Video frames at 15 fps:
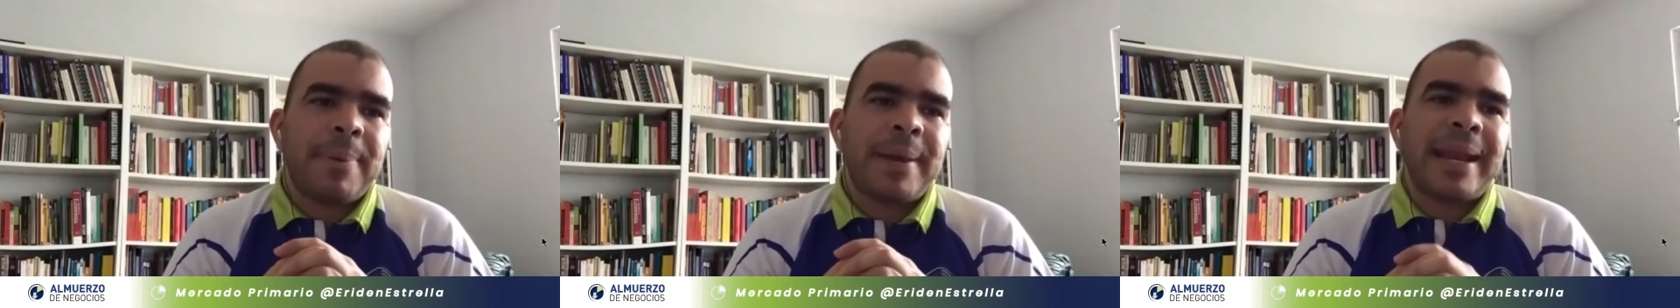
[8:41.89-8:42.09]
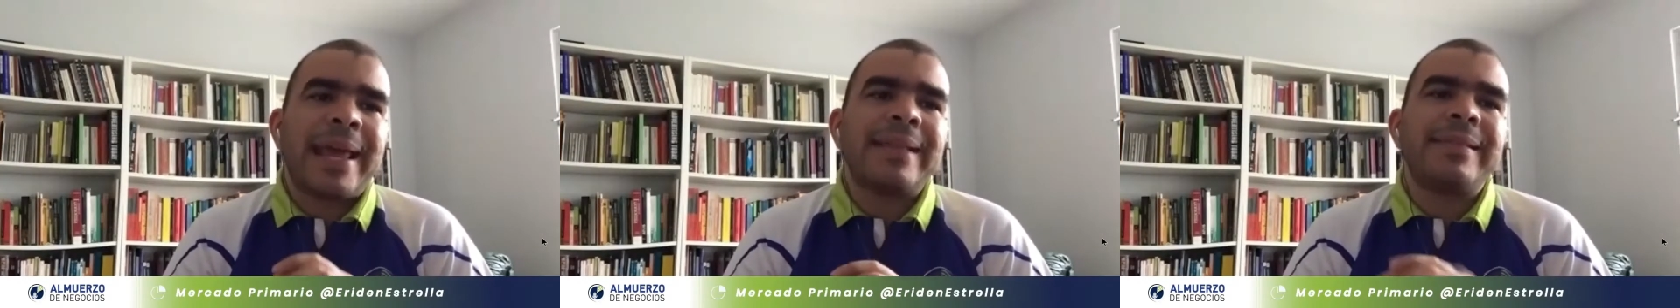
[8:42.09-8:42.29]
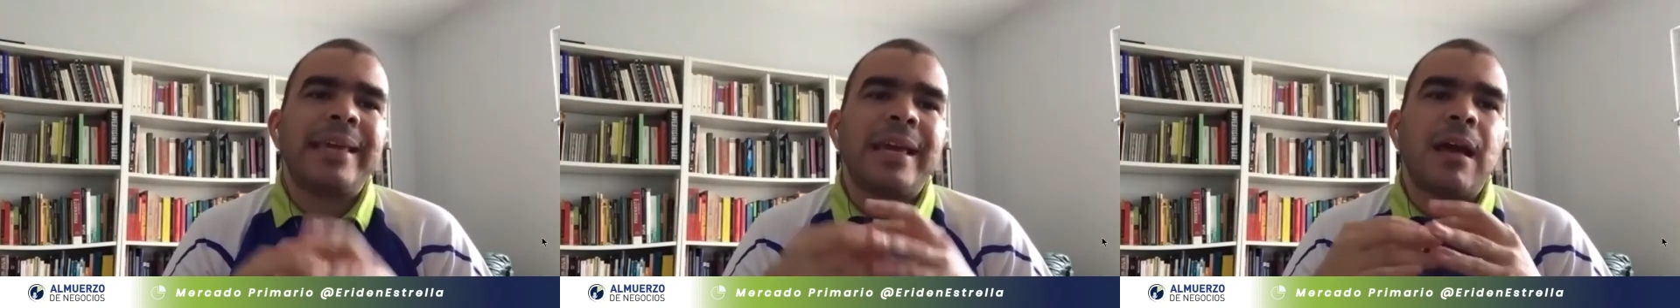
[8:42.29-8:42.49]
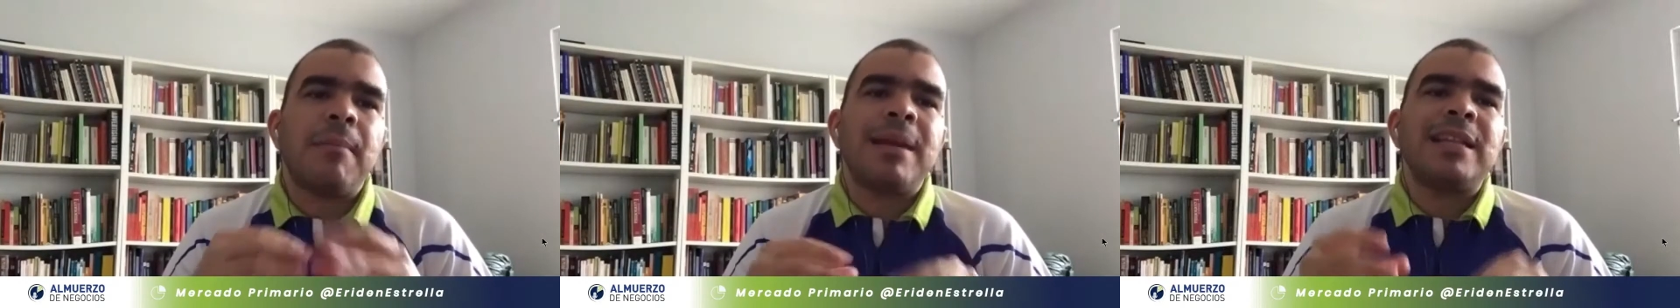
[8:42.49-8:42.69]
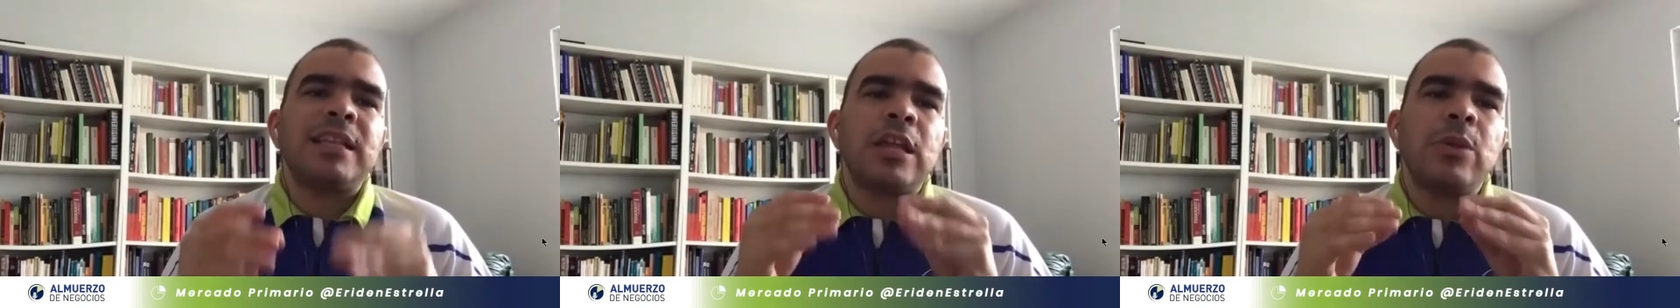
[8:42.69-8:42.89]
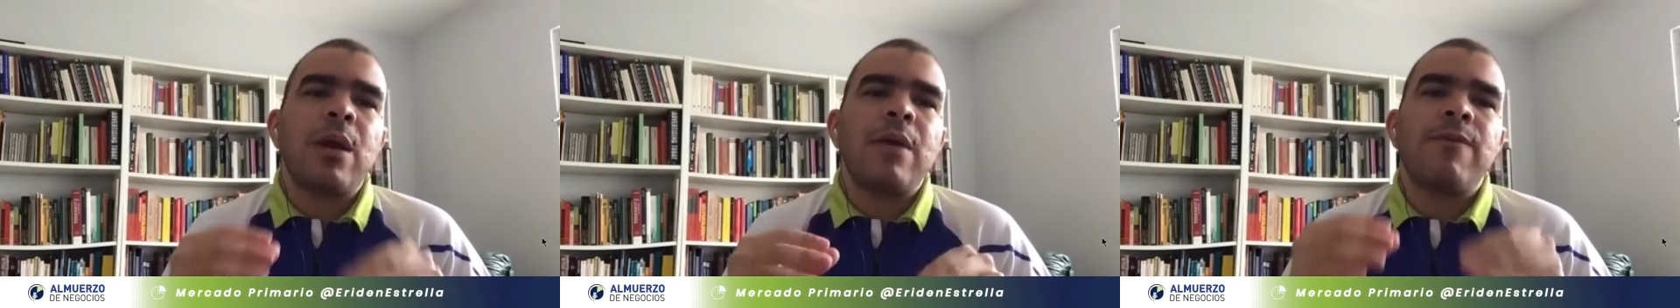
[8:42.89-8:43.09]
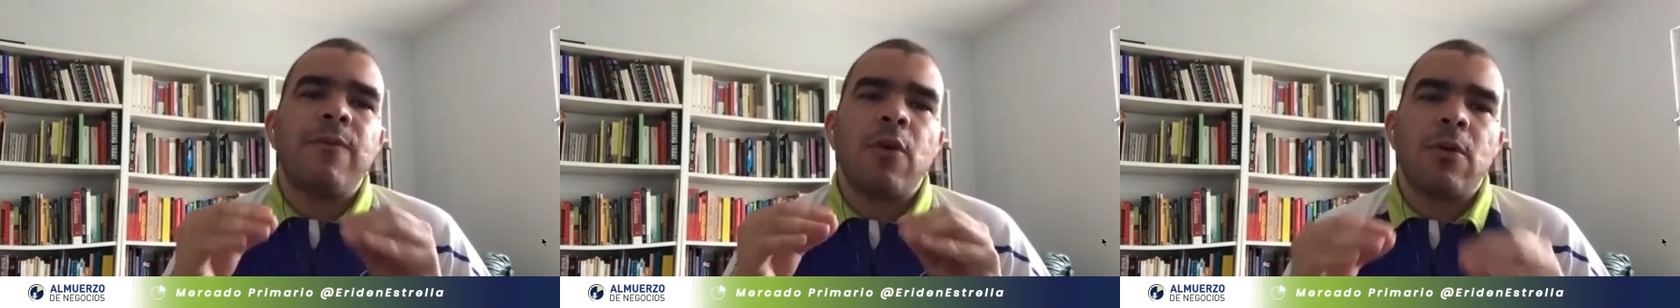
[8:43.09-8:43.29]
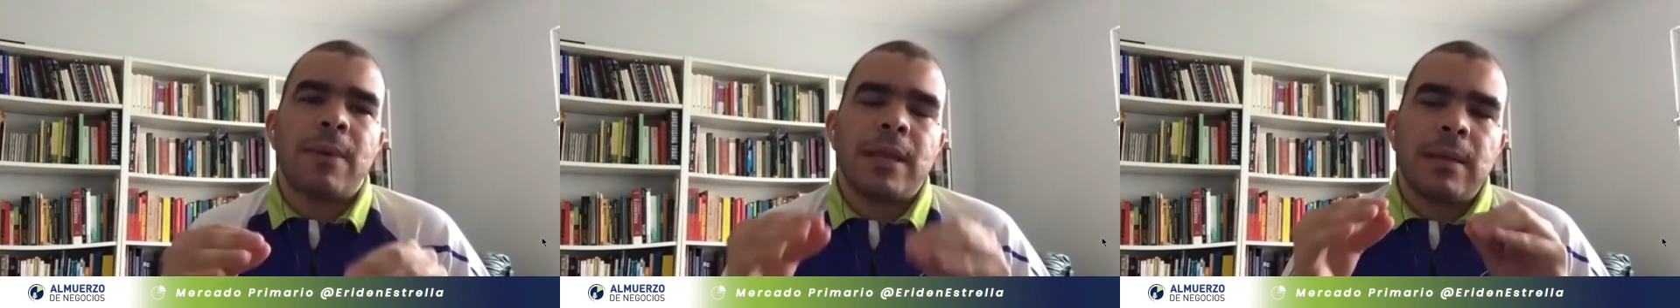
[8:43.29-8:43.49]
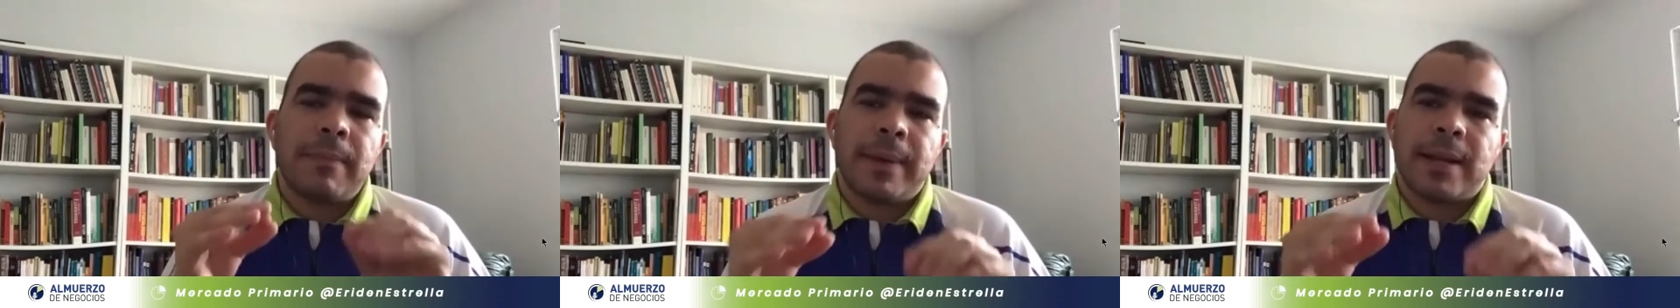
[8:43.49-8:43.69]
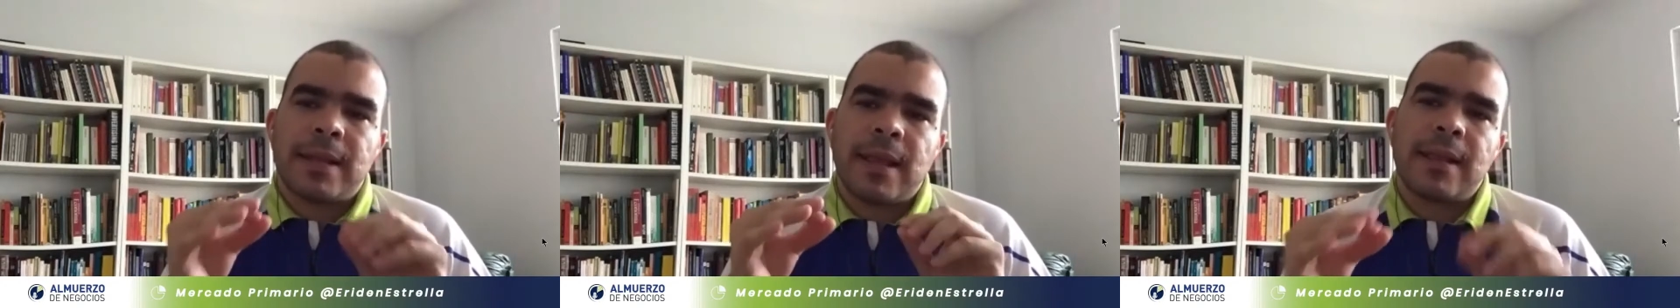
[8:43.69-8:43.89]
prácticamente no hay forma de
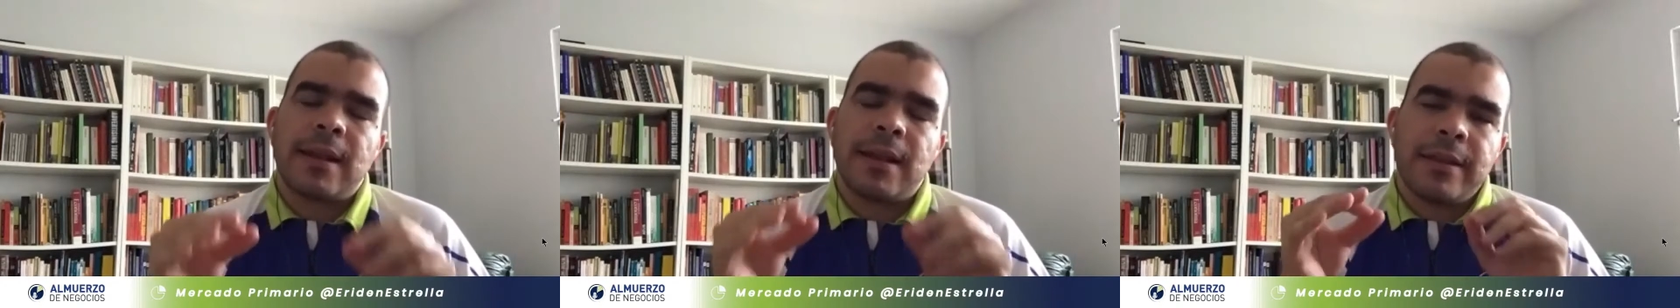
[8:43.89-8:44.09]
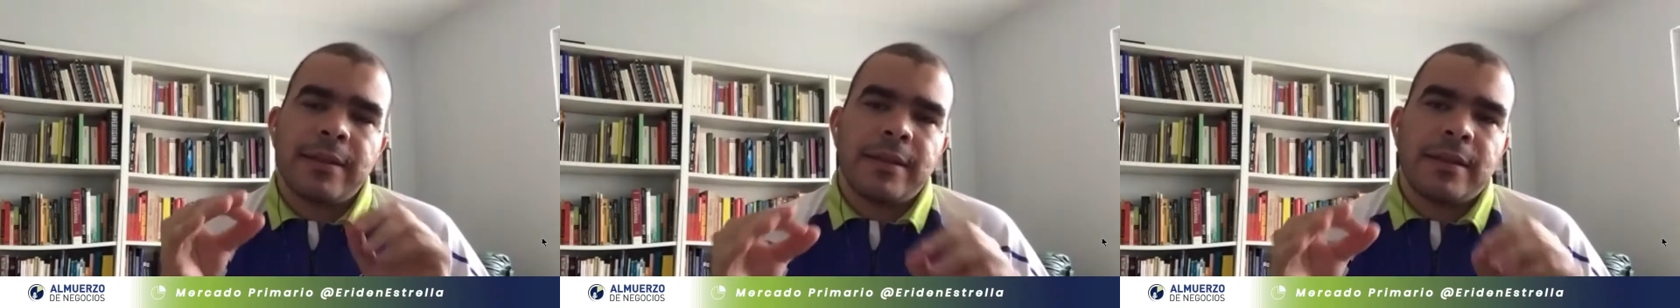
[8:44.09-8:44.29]
perderle